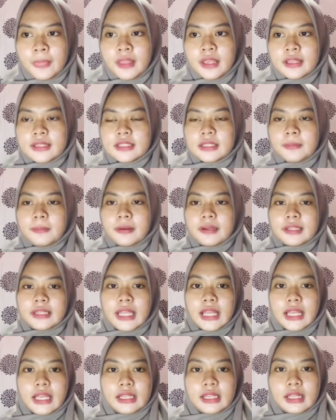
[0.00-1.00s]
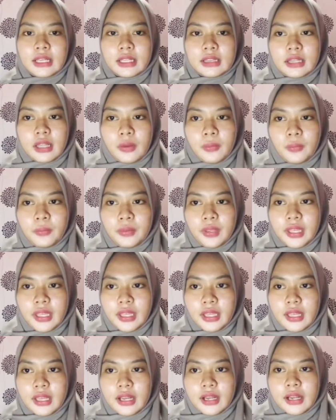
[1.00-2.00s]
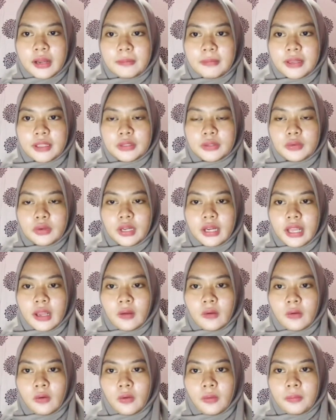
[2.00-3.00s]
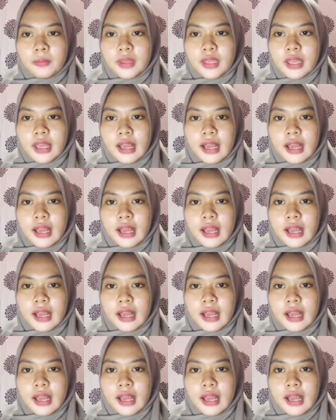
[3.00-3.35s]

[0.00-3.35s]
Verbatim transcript: Seperti yang kita ketahui, kemajuan ekonomi